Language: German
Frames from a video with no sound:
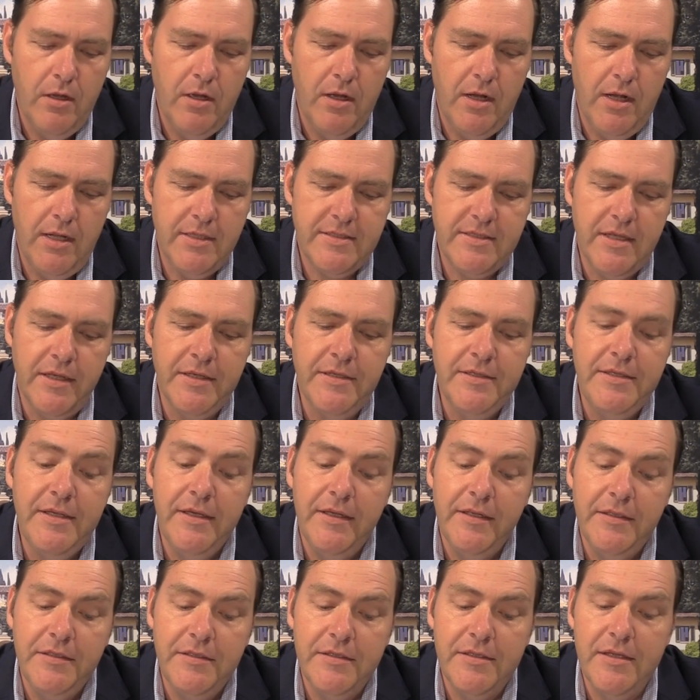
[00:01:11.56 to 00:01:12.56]
als ein
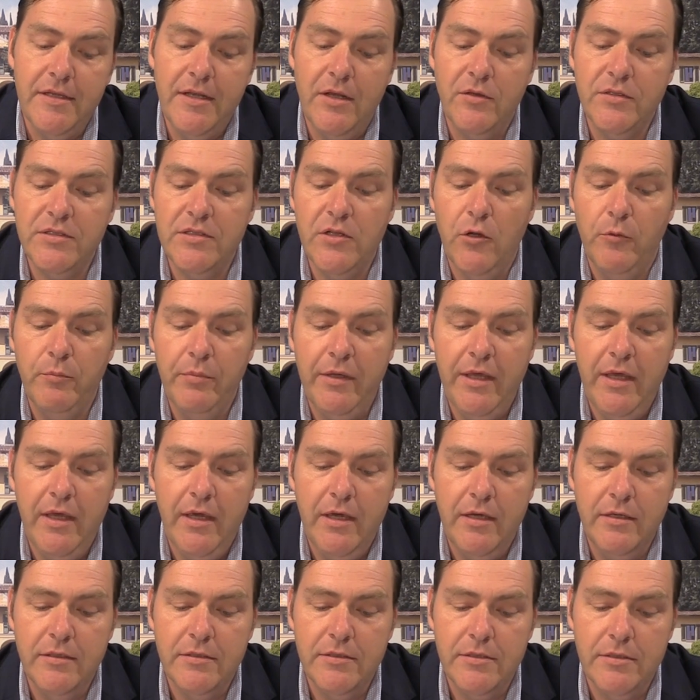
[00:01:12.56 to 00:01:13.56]
Dirnchen aus der
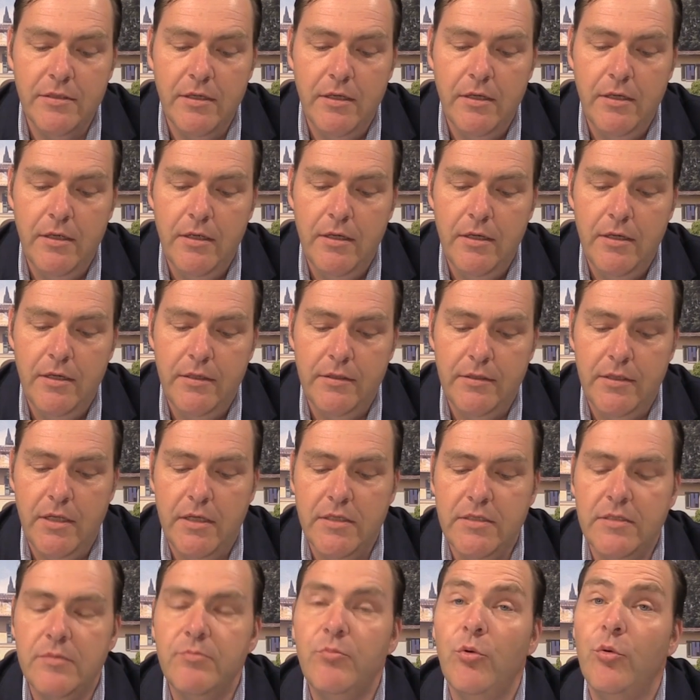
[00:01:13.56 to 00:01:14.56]
Umgegend,
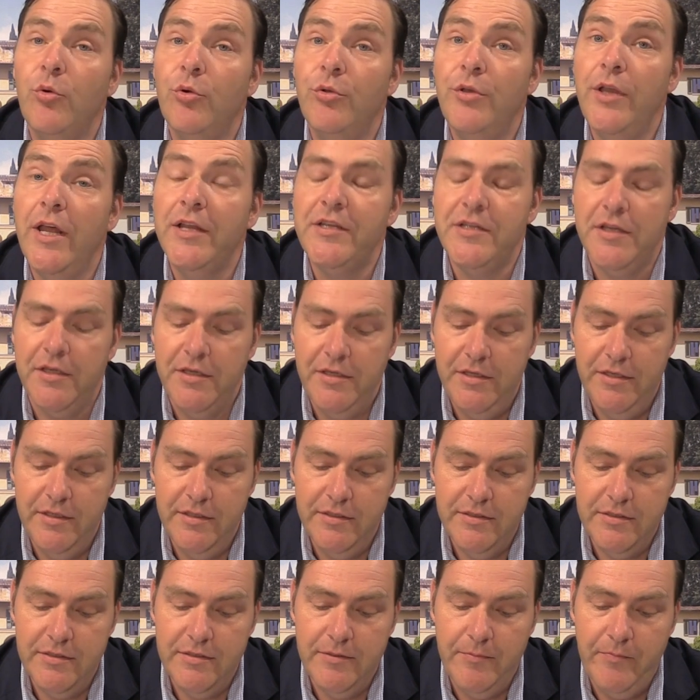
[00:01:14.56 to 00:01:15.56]
das Brunetta
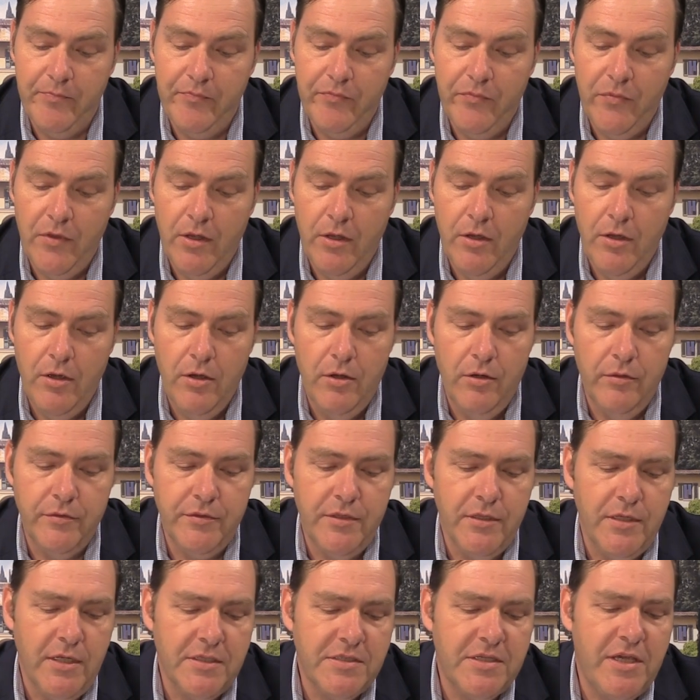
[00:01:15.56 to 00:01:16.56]
hieß und
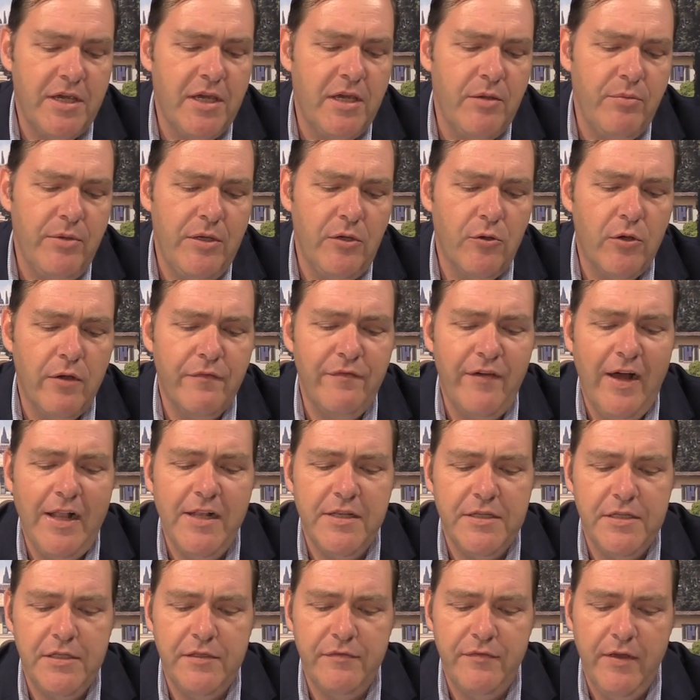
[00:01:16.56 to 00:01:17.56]
in das Kikibio
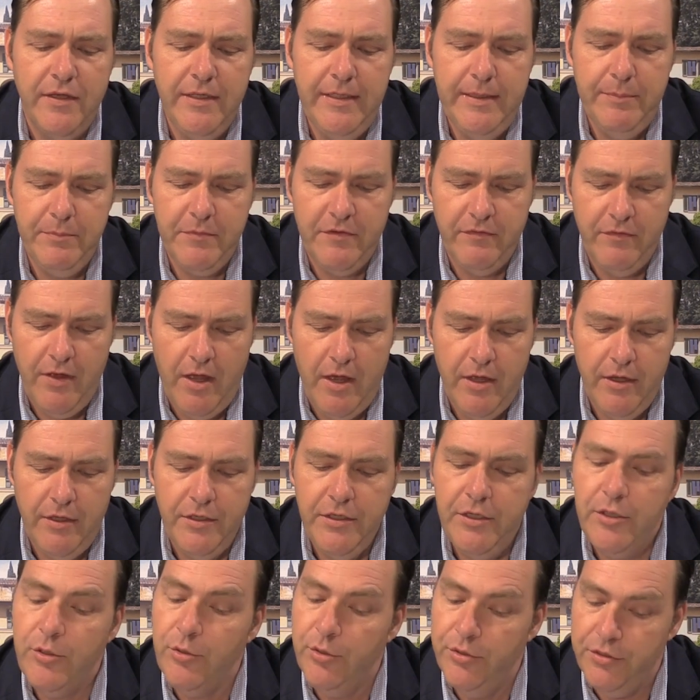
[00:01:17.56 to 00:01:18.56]
gewaltig verliebt war, in
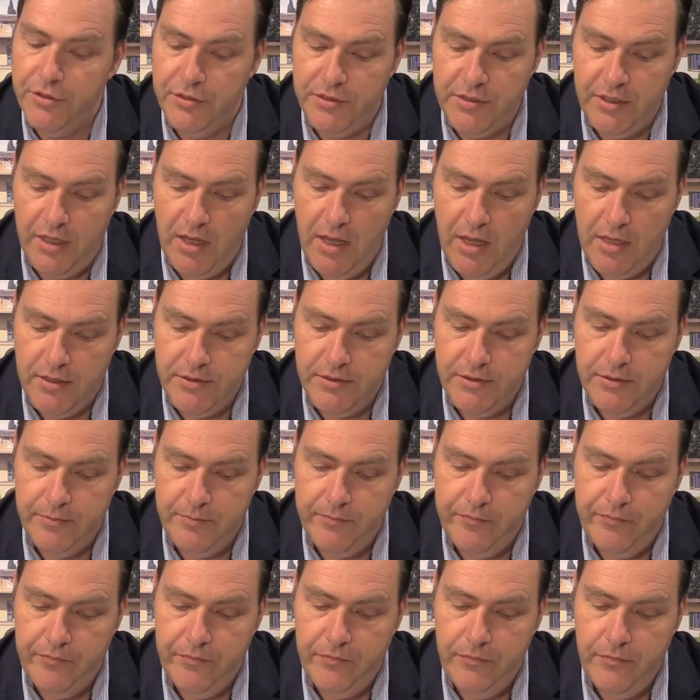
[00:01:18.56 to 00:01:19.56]
die Küche trat.
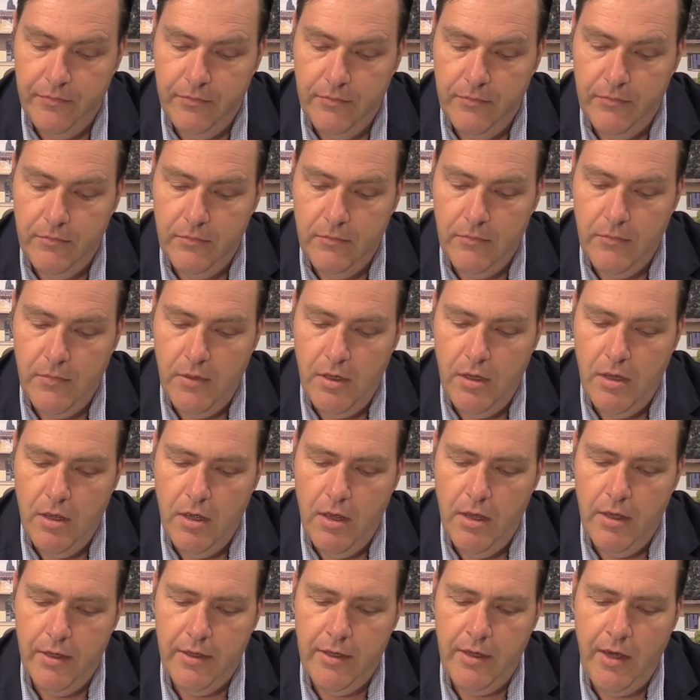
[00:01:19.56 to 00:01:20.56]

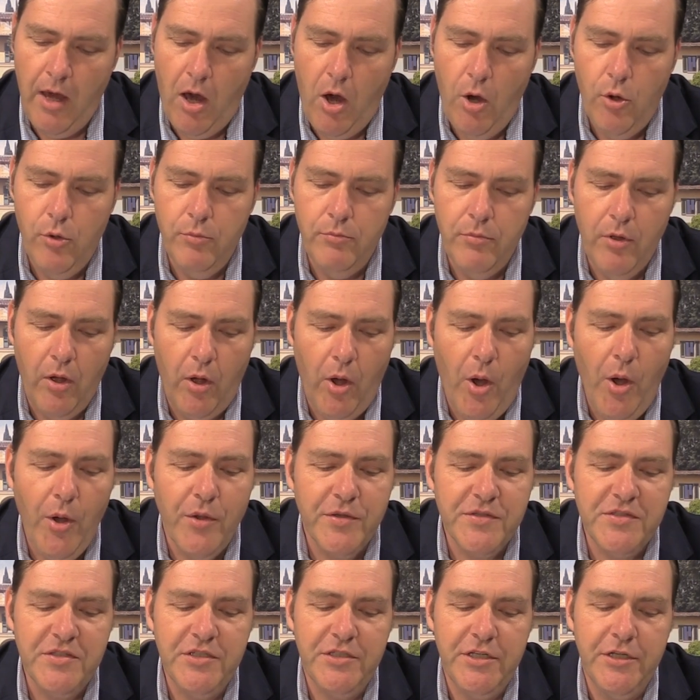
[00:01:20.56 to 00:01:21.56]
Kaum roch
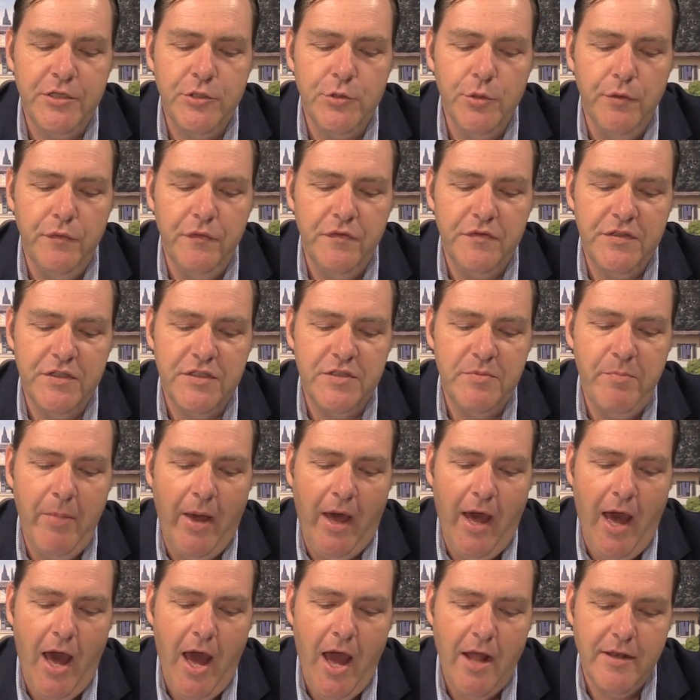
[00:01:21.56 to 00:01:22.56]
sie den Duft des
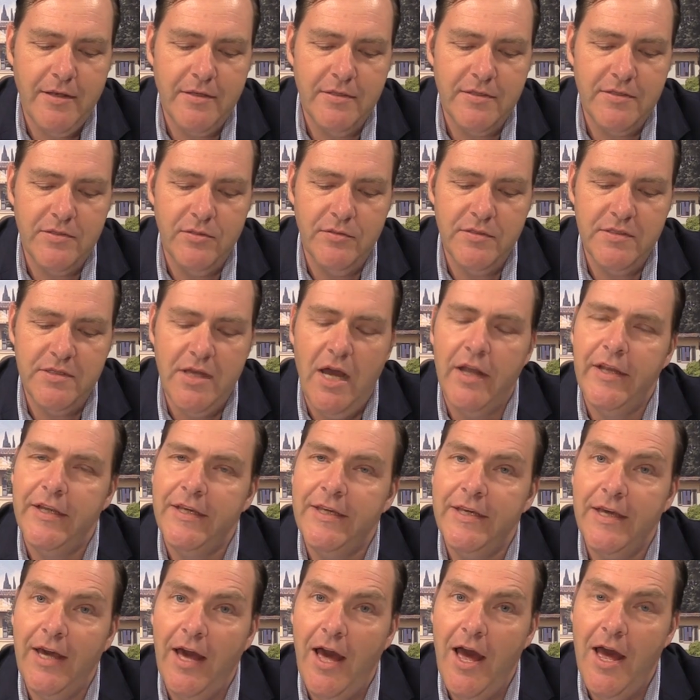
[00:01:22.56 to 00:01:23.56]
Bratens und sah den
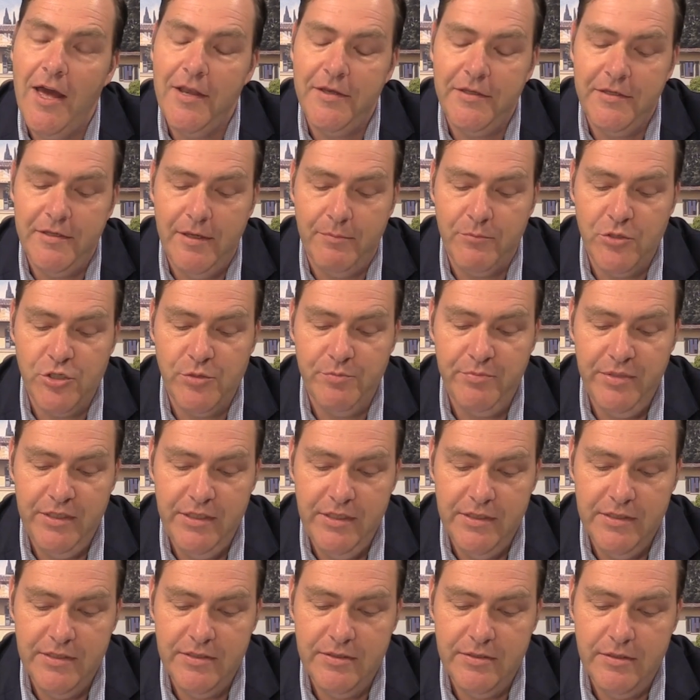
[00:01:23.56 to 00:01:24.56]
Kranich am
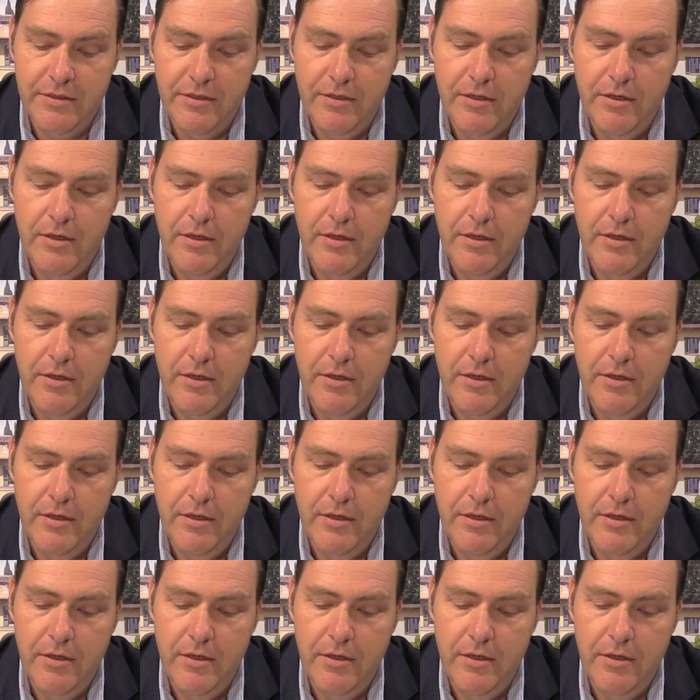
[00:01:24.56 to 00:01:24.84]
Spieß,